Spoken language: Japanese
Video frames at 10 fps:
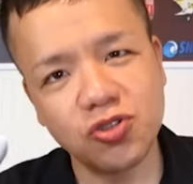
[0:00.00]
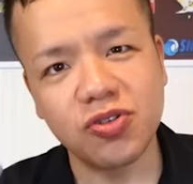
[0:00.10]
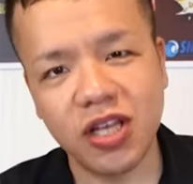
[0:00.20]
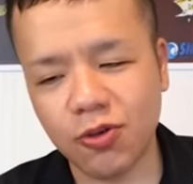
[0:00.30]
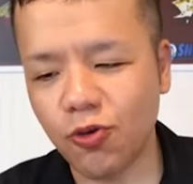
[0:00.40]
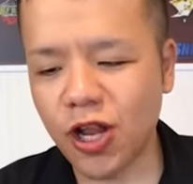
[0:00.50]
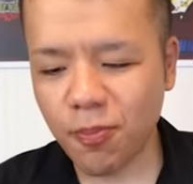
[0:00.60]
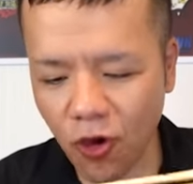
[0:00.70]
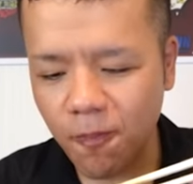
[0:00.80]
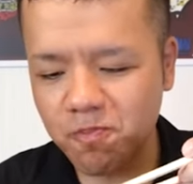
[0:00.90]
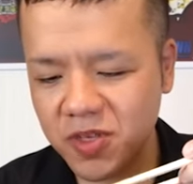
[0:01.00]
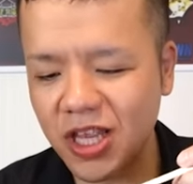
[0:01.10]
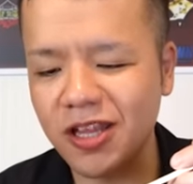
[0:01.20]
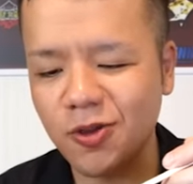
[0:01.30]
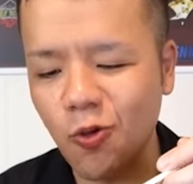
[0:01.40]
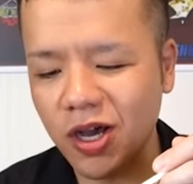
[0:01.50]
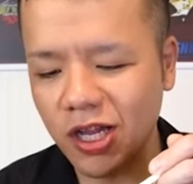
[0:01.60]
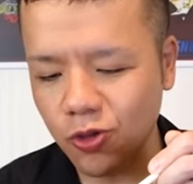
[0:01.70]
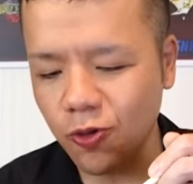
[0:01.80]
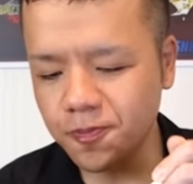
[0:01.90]
ちょっとね、これもいただこうか
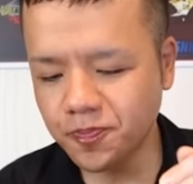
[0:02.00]
なと。